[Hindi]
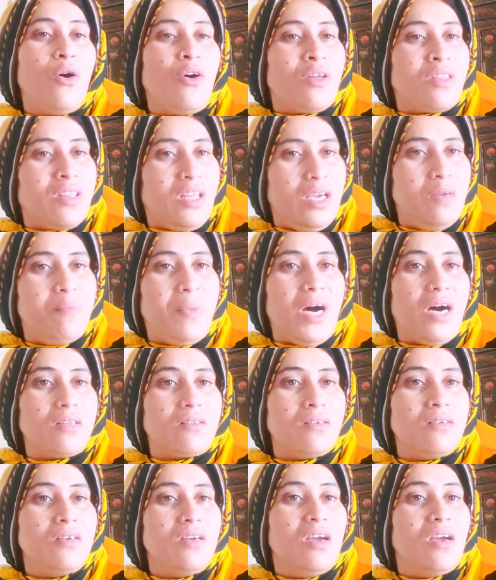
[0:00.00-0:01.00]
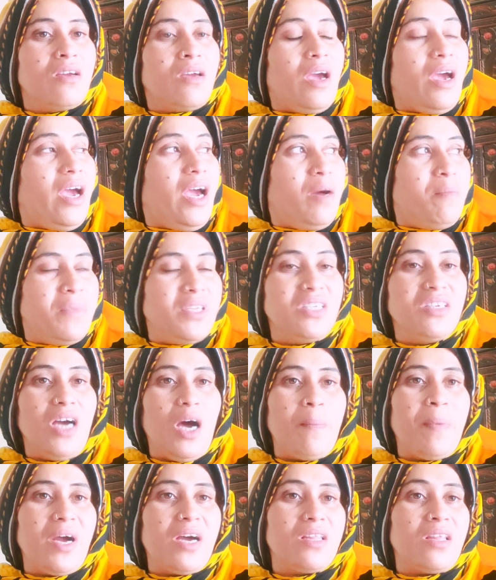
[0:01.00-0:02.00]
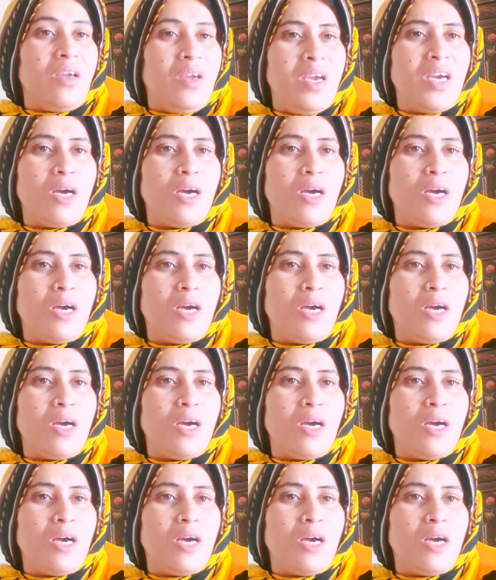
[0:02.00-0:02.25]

और रही बात कि अहमद यहाँ पे अगर